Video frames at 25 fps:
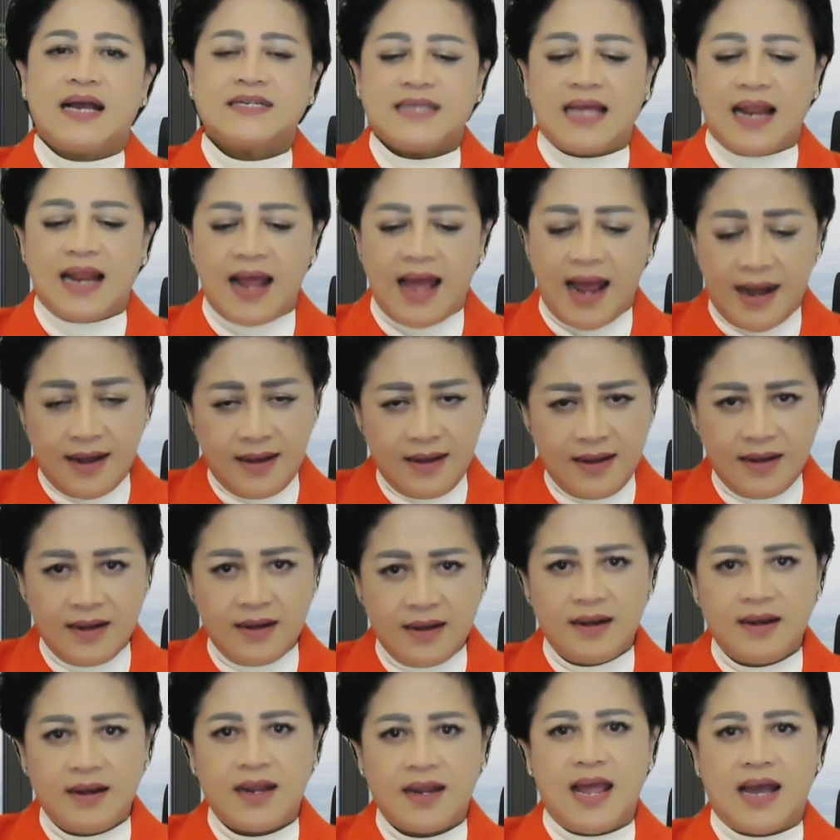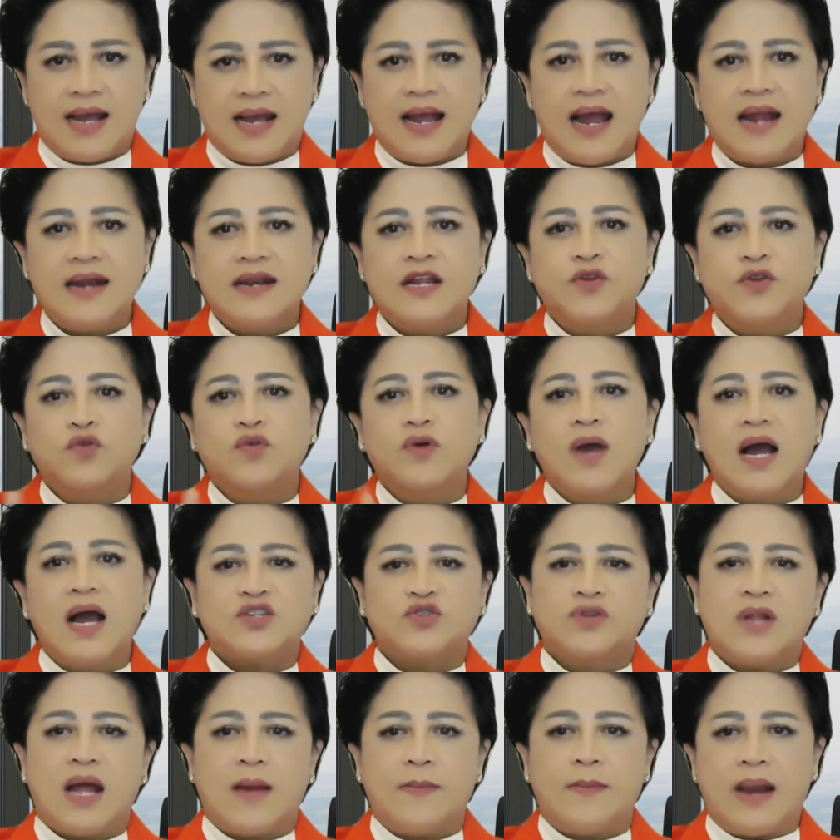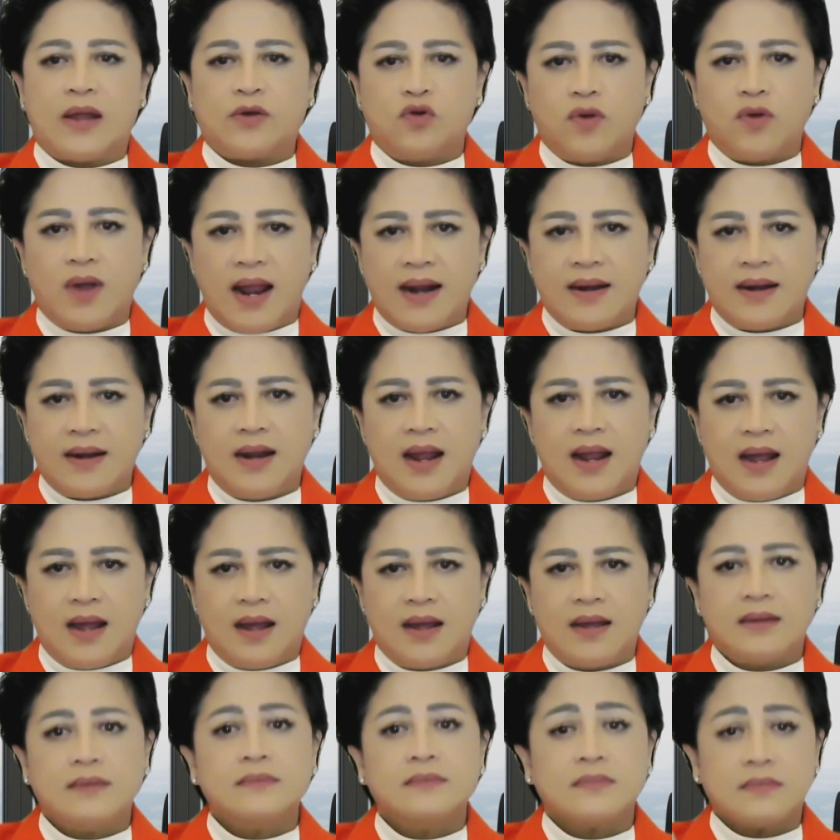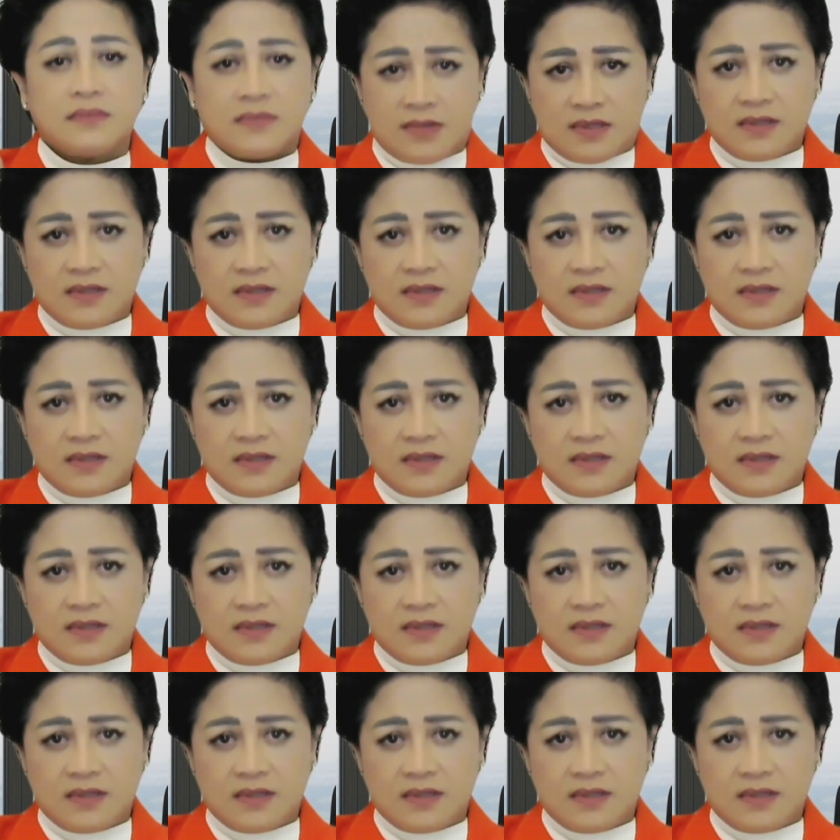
kesalahan ya kan diduga sudah melakukan uh,